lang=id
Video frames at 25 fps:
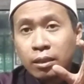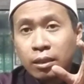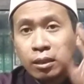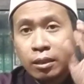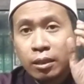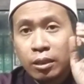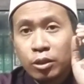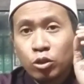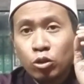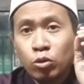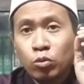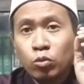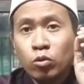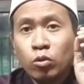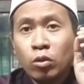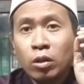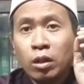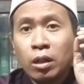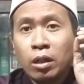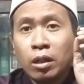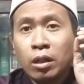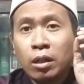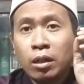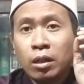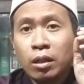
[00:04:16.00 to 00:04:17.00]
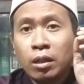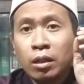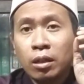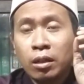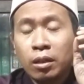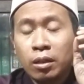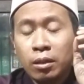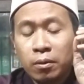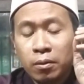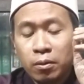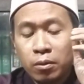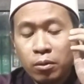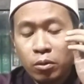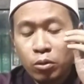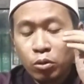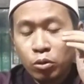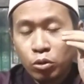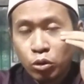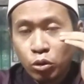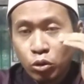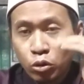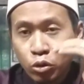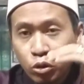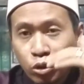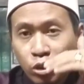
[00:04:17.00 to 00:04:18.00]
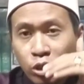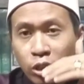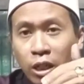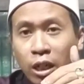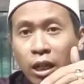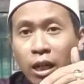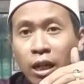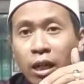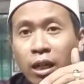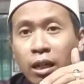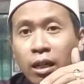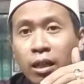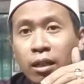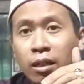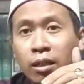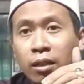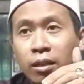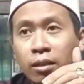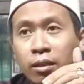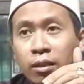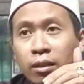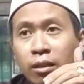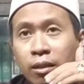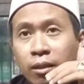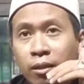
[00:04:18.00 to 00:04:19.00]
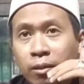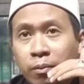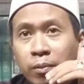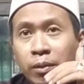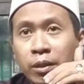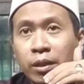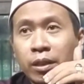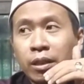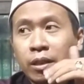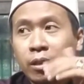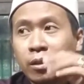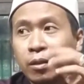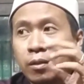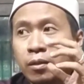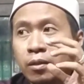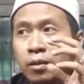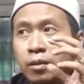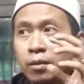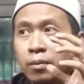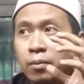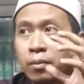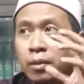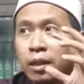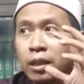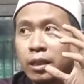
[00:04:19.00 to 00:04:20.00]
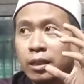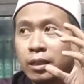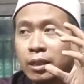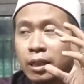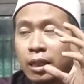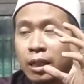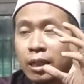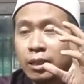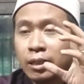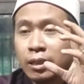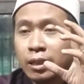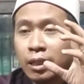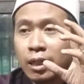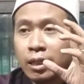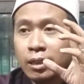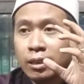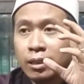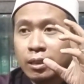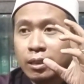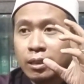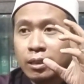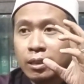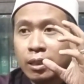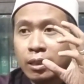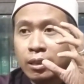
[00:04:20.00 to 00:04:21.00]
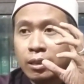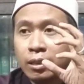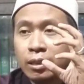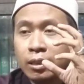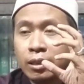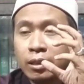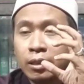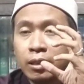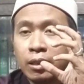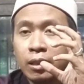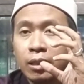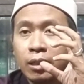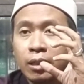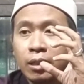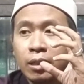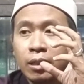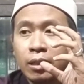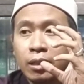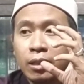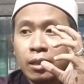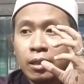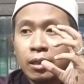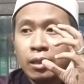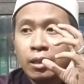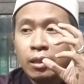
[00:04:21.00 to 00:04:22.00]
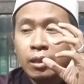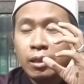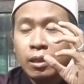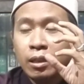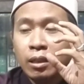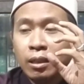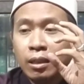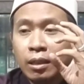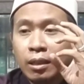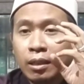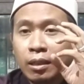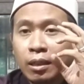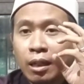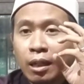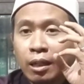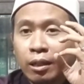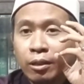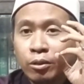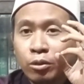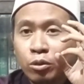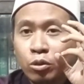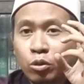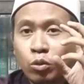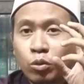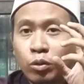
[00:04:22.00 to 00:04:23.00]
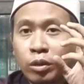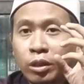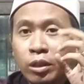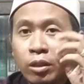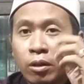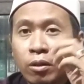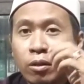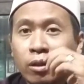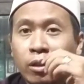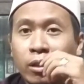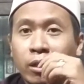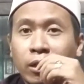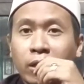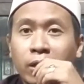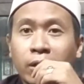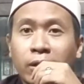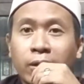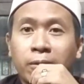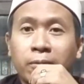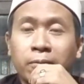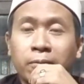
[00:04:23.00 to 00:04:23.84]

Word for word: kita semua khususnya terlebih pada saat-saat kita dihantui eh, oleh